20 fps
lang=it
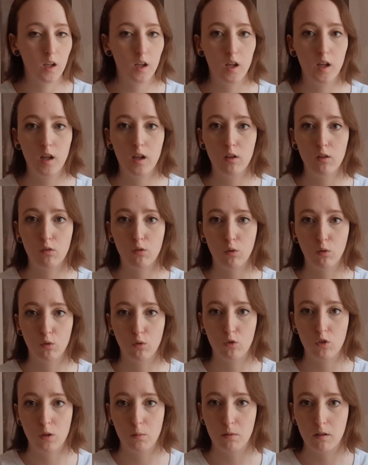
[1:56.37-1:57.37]
e sotto
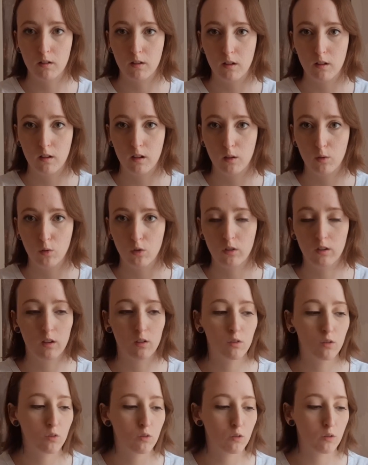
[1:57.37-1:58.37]
ci presenta lo
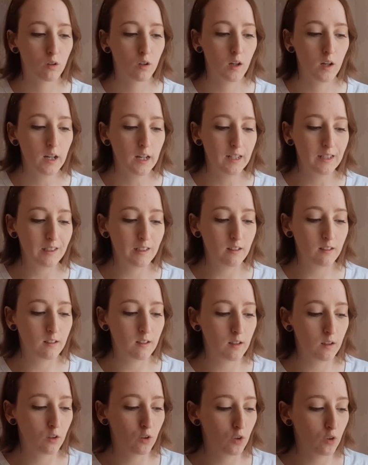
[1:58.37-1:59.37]
stesso
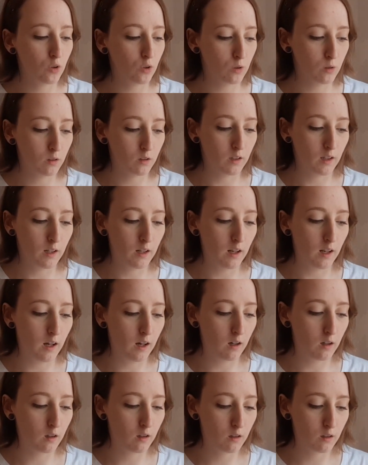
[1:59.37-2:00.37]
disegno
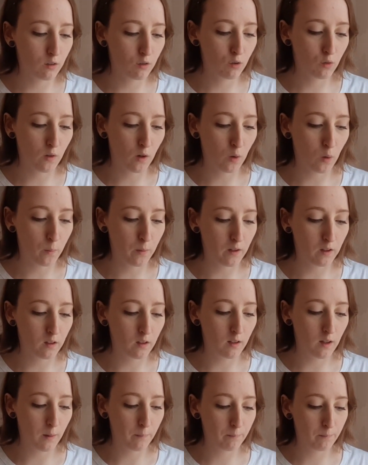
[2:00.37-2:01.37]
della
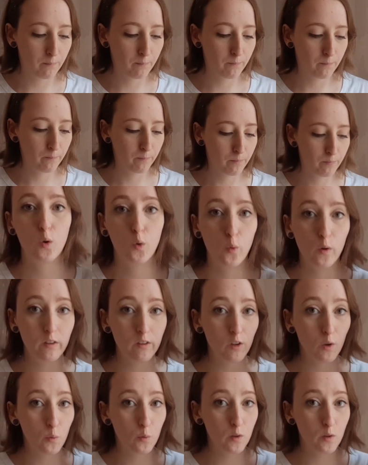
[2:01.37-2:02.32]
sovracopertina. Questo è un